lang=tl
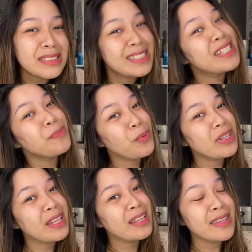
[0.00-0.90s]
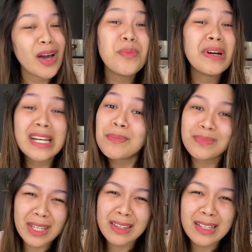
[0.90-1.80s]
hindi pwede hindi ako mag lip
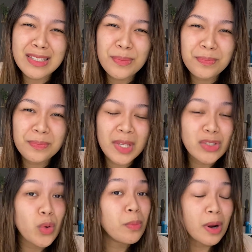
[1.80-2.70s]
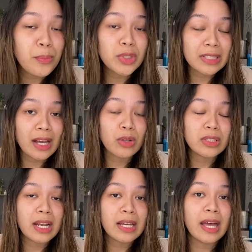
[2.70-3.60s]
tint kasi sobrang putla ko
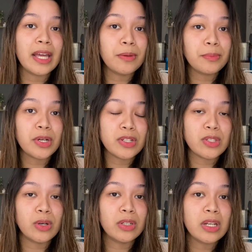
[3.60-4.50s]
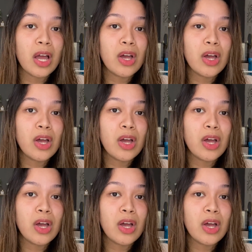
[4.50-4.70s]
talaga in person